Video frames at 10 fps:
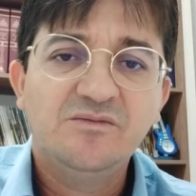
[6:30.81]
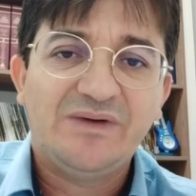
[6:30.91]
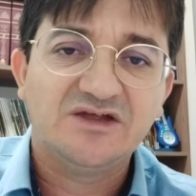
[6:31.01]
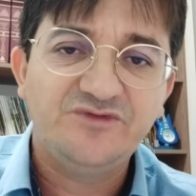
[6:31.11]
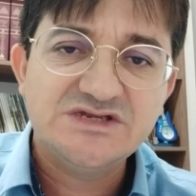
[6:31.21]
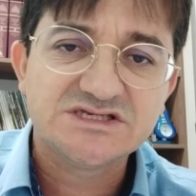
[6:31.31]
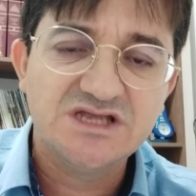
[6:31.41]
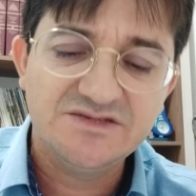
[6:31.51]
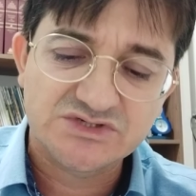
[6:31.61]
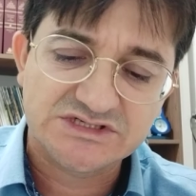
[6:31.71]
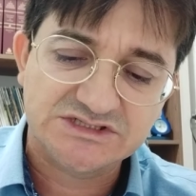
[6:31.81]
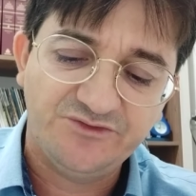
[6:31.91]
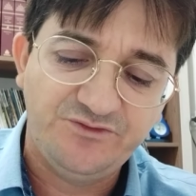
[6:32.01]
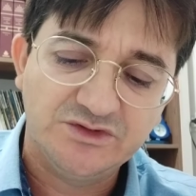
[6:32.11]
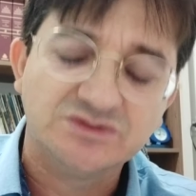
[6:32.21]
para vencermos as
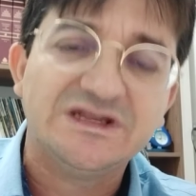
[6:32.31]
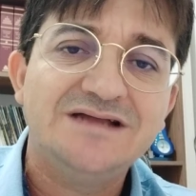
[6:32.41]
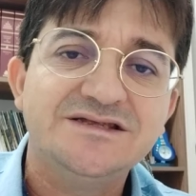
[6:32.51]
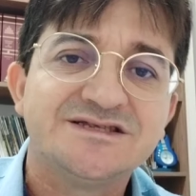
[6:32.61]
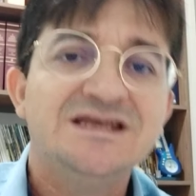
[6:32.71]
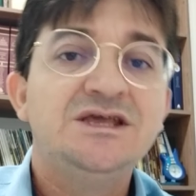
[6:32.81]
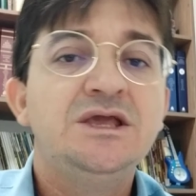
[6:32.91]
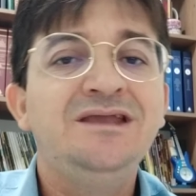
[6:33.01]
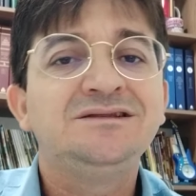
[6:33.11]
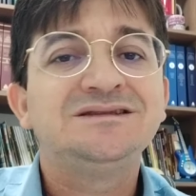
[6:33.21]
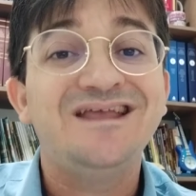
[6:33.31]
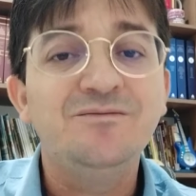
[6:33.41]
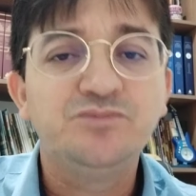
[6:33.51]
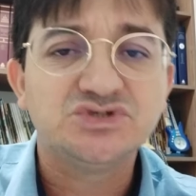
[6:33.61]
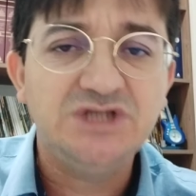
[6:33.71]
dificuldades em
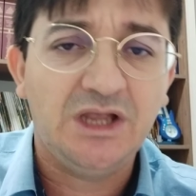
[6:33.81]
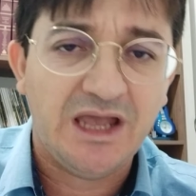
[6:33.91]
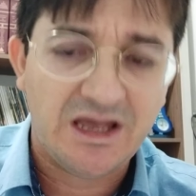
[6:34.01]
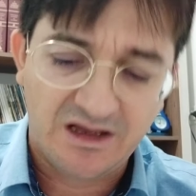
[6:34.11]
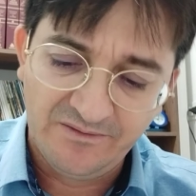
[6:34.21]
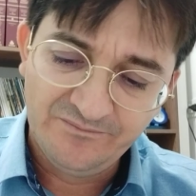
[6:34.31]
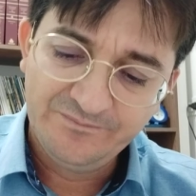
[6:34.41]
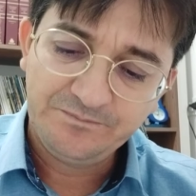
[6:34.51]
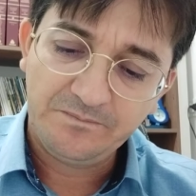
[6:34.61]
tempos de guerra,